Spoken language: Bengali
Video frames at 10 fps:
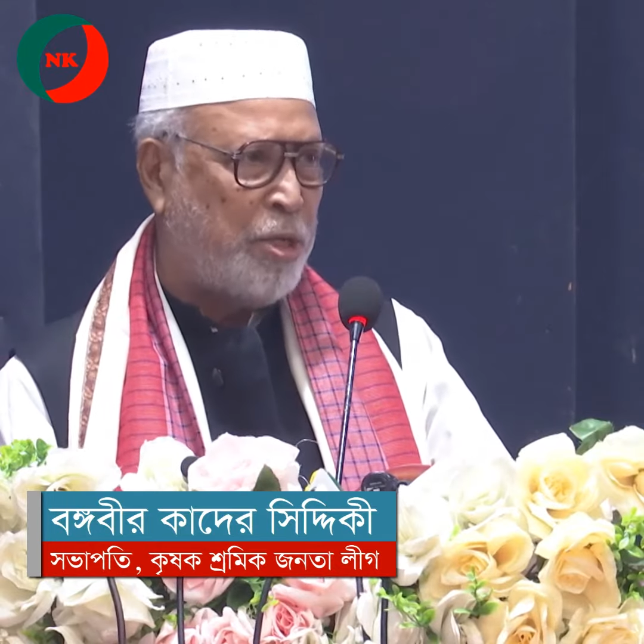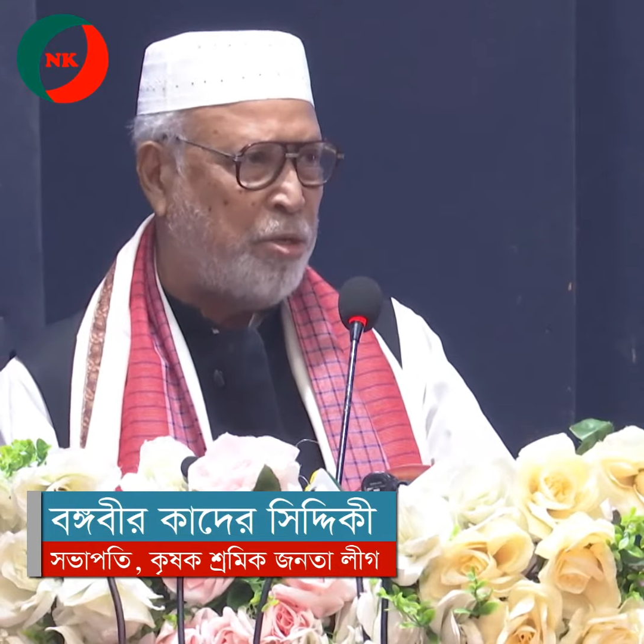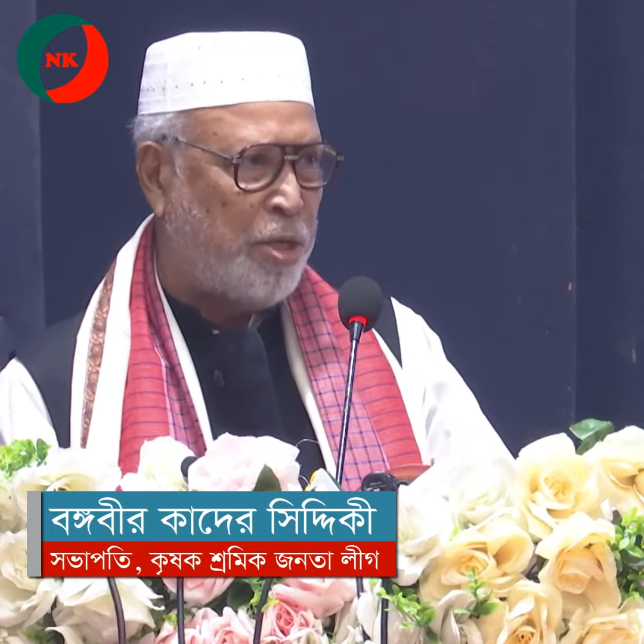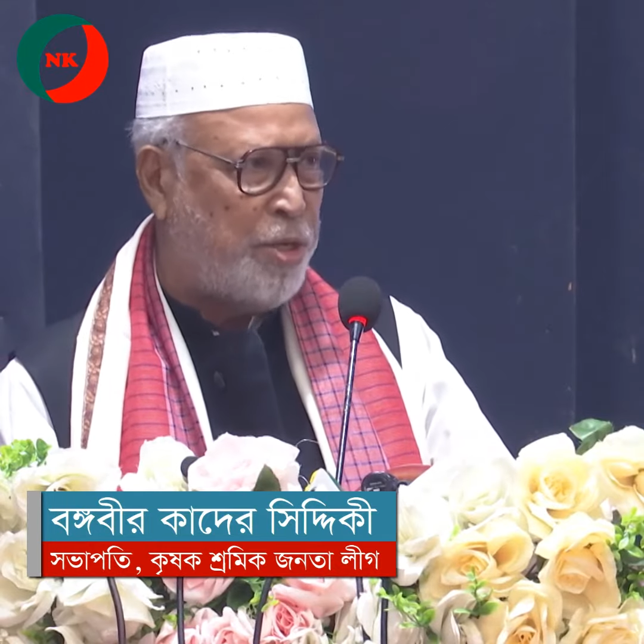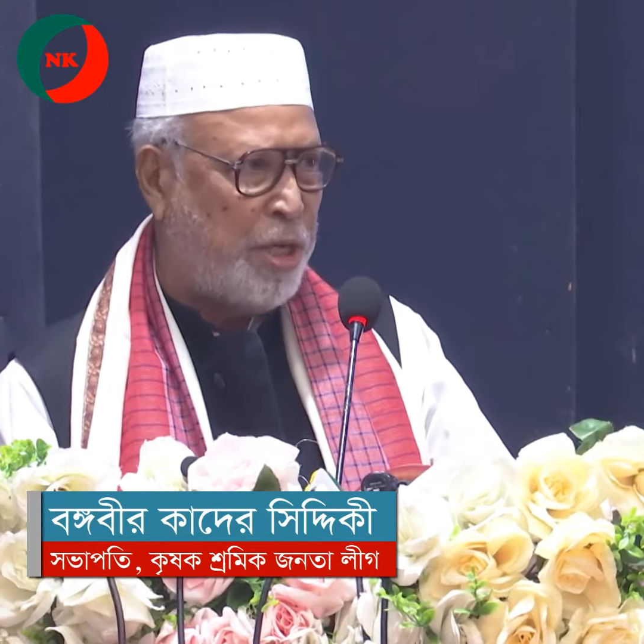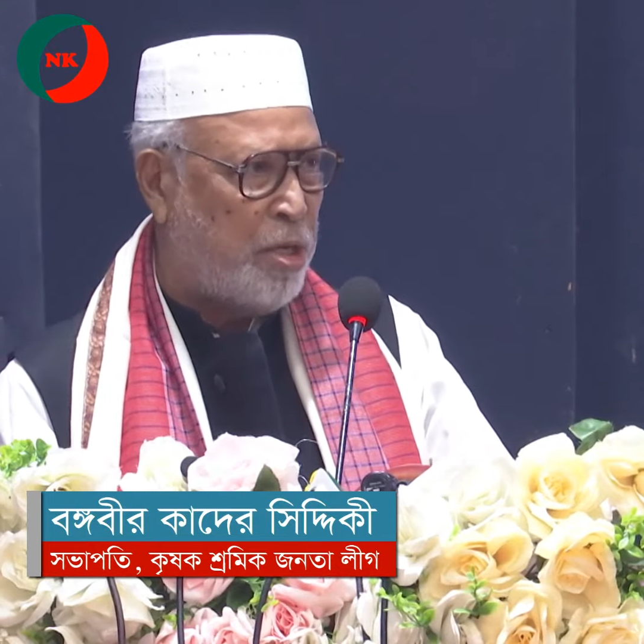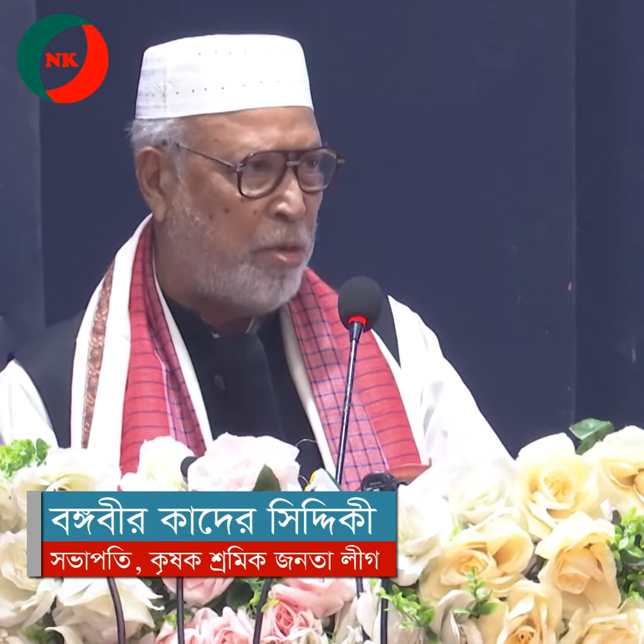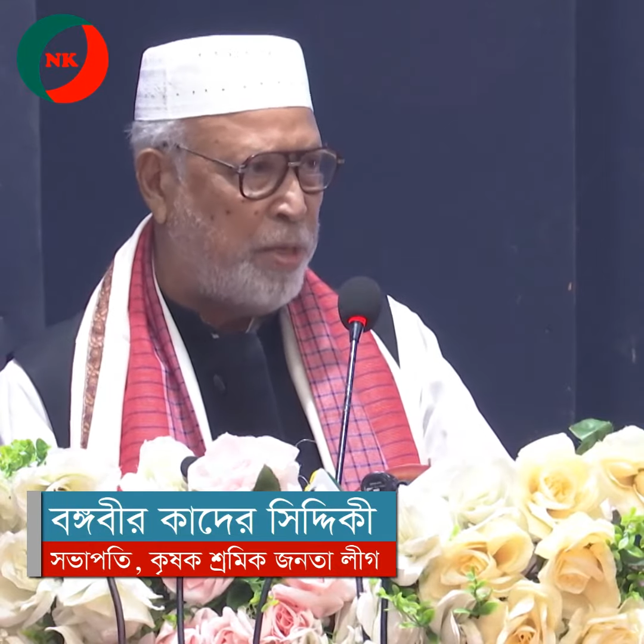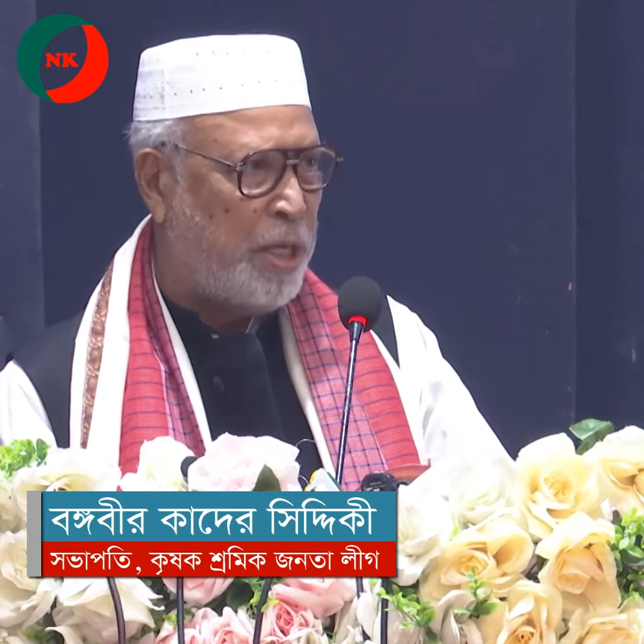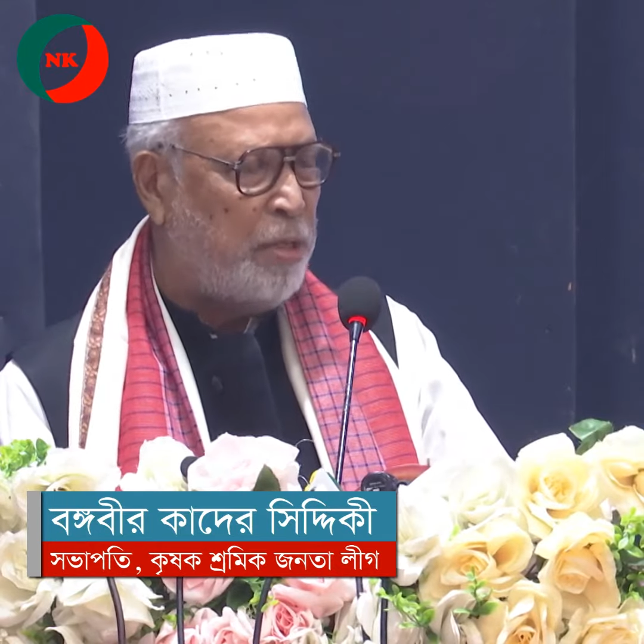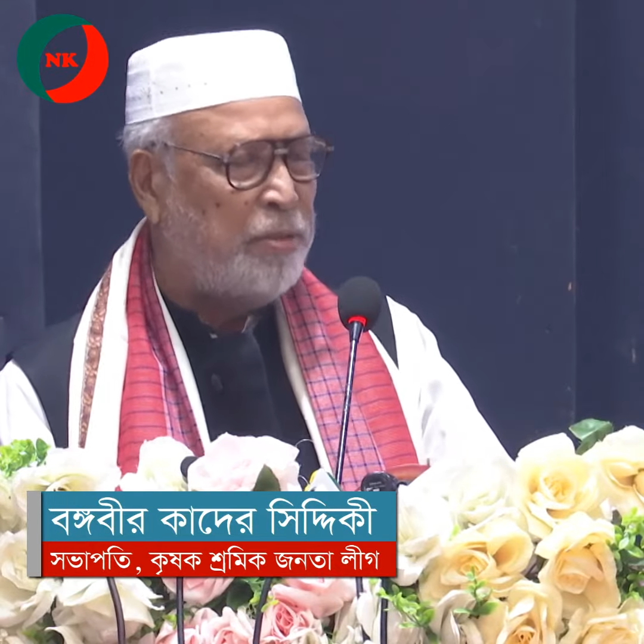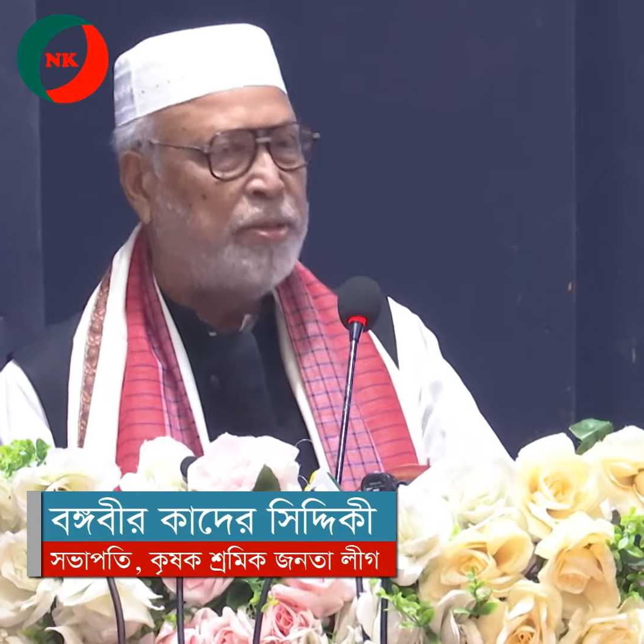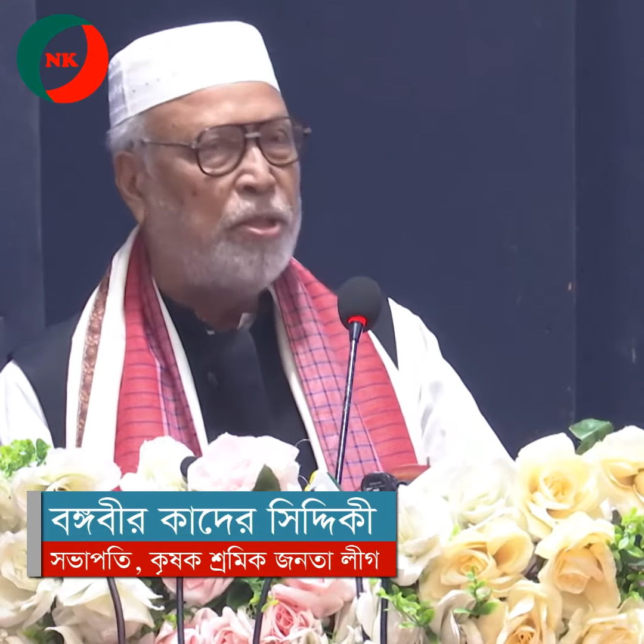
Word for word: আমার জন্য ঠিক হবে না